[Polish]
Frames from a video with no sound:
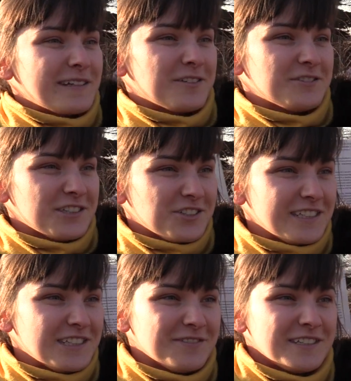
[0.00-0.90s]
Bardzo
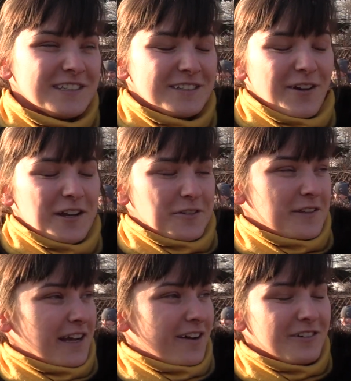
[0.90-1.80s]
ucieszyliśmy się z
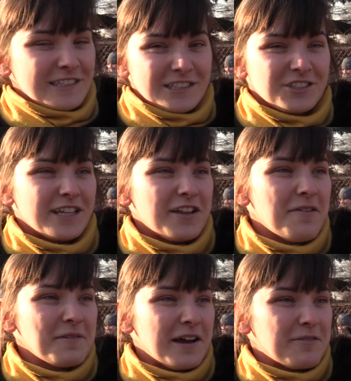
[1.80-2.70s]
faktu tego właśnie, że ten
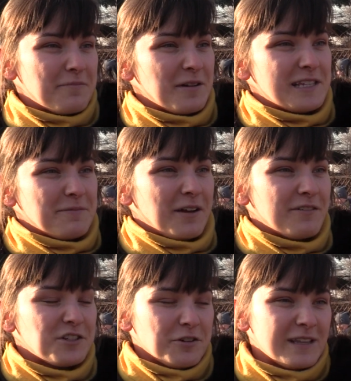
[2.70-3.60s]
chomik europejski
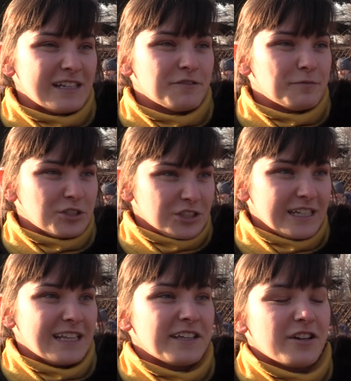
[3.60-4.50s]
pojawi się u nas w
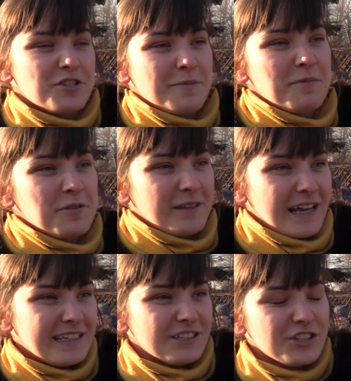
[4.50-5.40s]
Wyczynie, dlatego że mamy
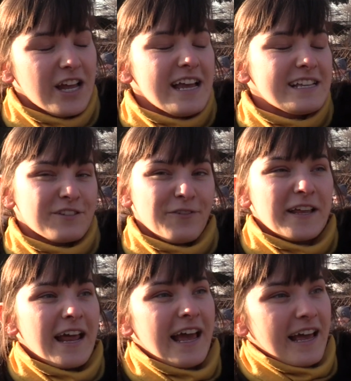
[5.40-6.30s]
tutaj też
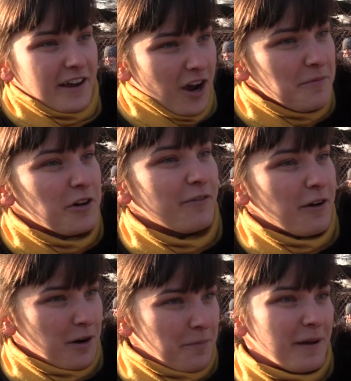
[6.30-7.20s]
sferę chomików
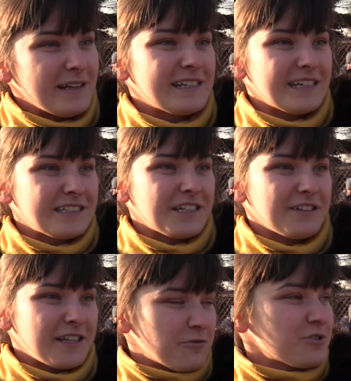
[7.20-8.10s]
europejskich,
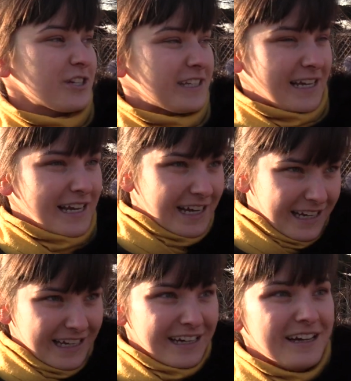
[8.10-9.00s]
gdzie te użytki
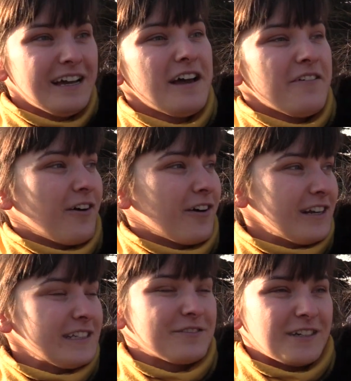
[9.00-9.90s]
e, w
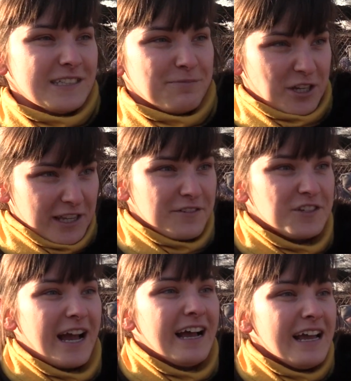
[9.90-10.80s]
okolicy właśnie
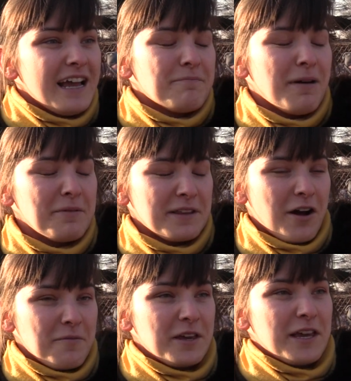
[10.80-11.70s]
Przedewsia mamy
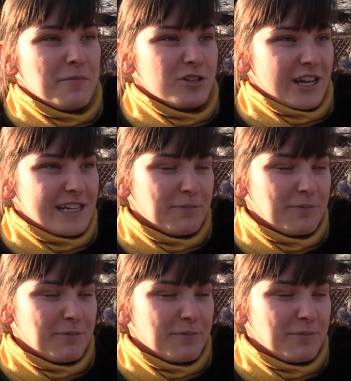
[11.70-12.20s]
te chomiki i można je